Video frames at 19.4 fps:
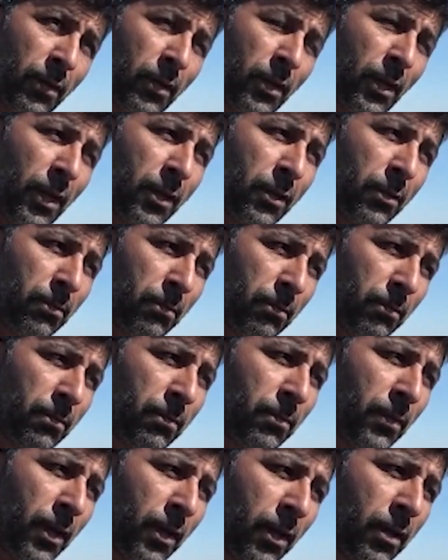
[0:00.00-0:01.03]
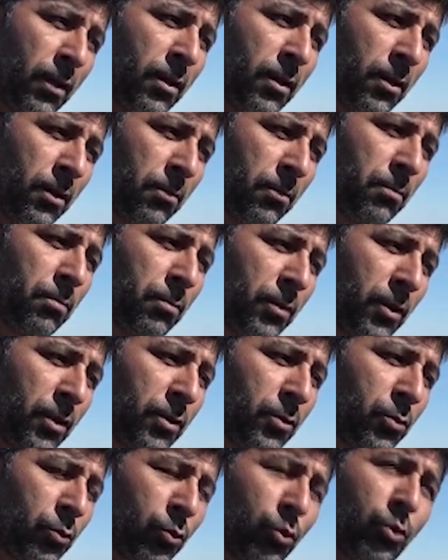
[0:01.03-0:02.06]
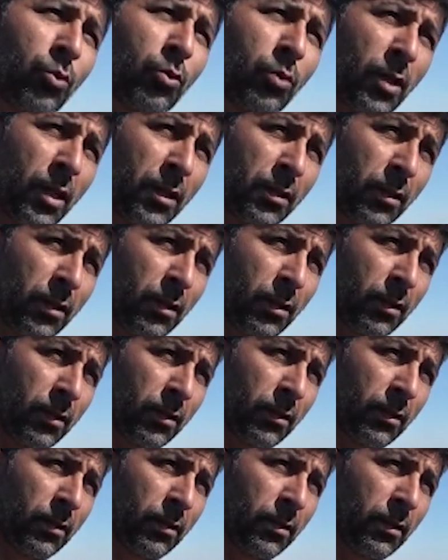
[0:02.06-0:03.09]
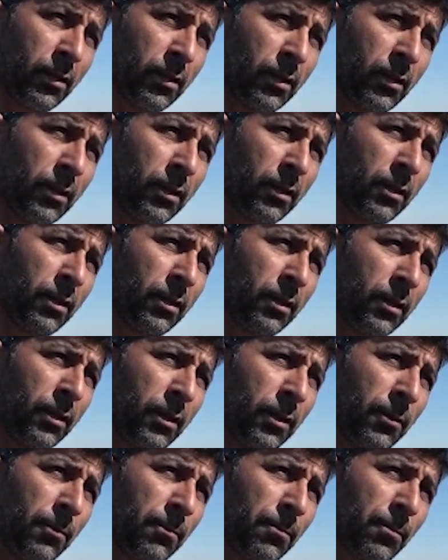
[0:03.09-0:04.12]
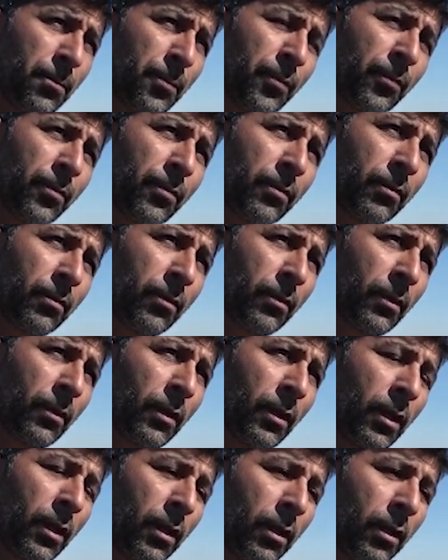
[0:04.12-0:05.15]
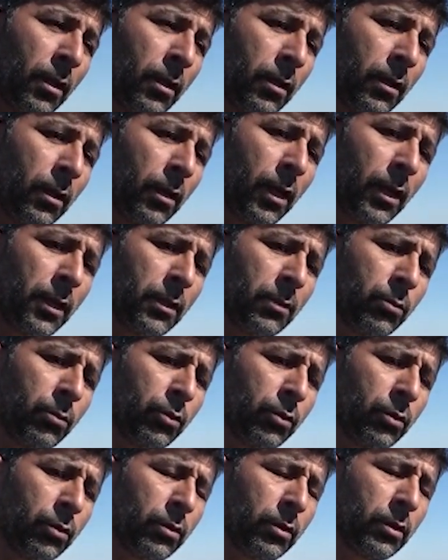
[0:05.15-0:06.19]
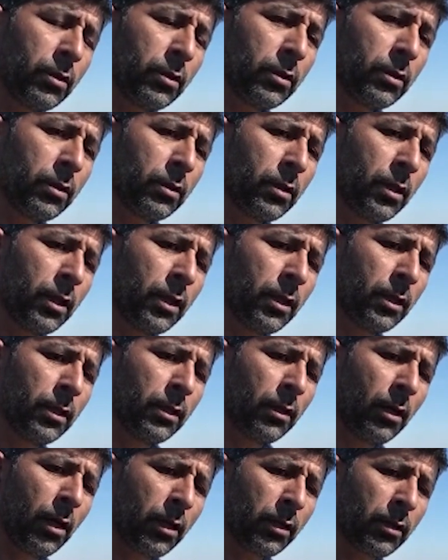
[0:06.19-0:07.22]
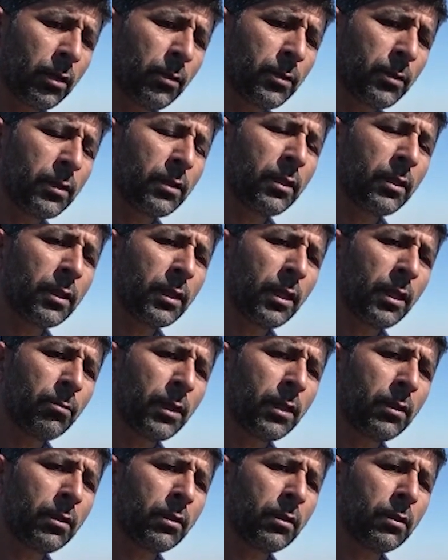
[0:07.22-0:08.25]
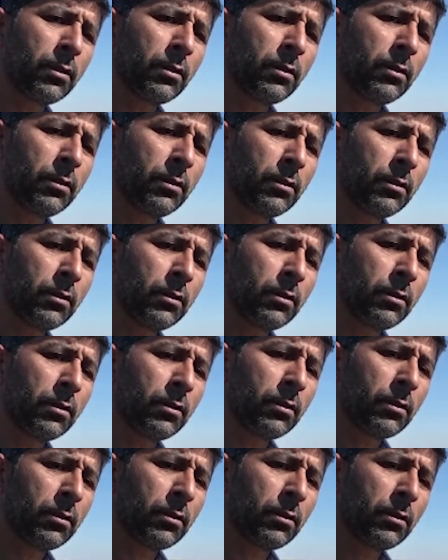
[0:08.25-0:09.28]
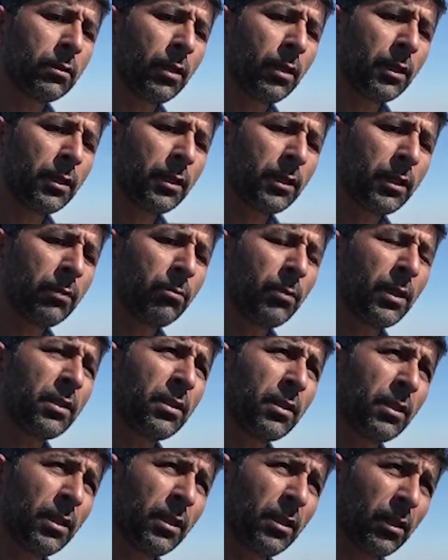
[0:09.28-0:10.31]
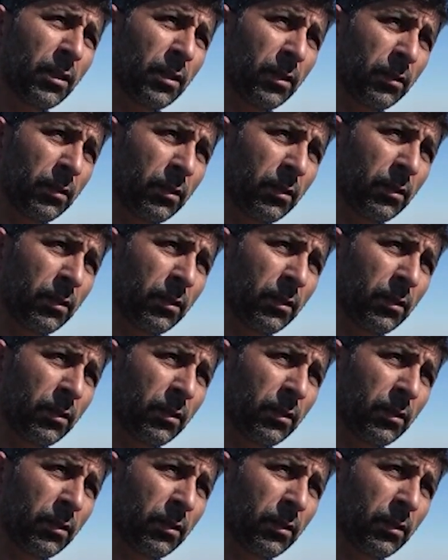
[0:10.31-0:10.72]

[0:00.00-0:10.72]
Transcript: Yani biraz duygulandık. Yer yer insan boyunu geçen yarıklar var. Aynen bu e, arkamızdaki hemen e, yani 2 metreye yakın.